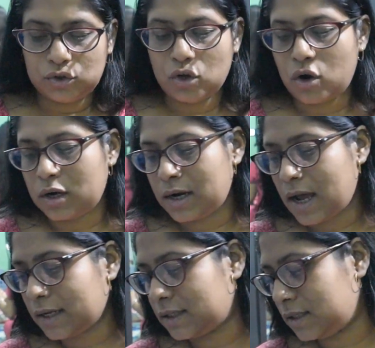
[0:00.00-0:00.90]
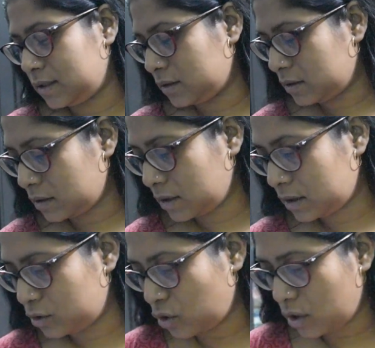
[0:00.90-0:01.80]
ঝর্ণা ঘি এটা
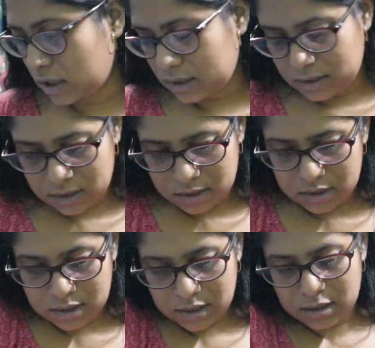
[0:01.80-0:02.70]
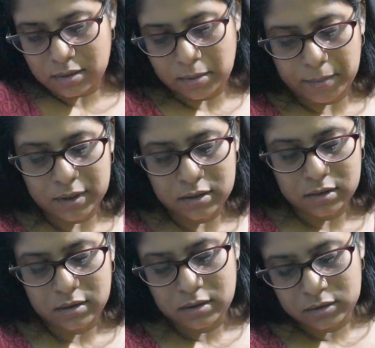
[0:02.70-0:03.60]
কি ঝর্ণা কি ঘি জানি না বাবা
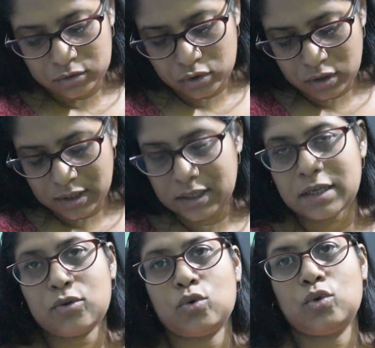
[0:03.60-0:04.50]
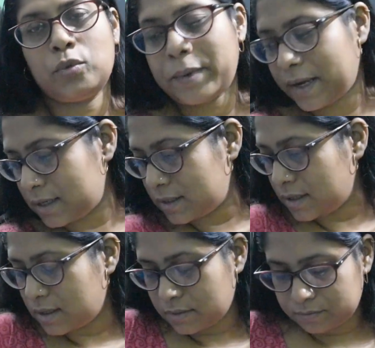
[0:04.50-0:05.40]
ঝর্ণা ঘিয়ের অন্য প্যাকেট
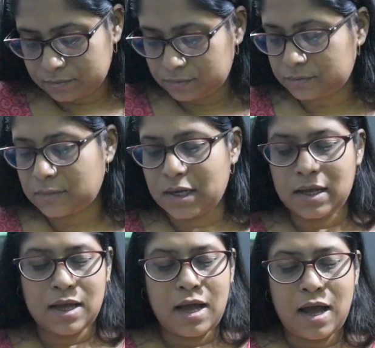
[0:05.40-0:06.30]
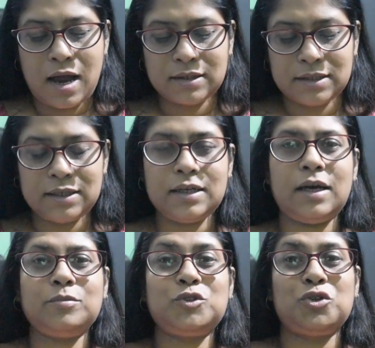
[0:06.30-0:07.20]
দেখলাম আর
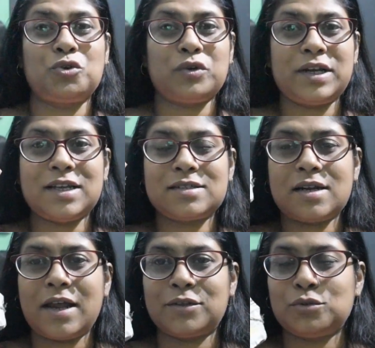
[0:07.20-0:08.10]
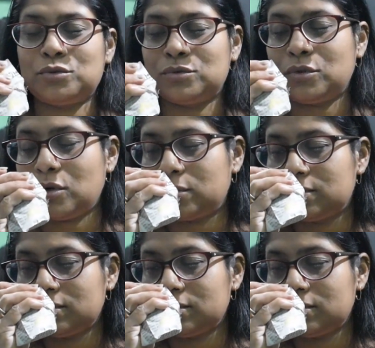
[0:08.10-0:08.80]
কিনলাম ছোটো এলাচটার এত সুন্দর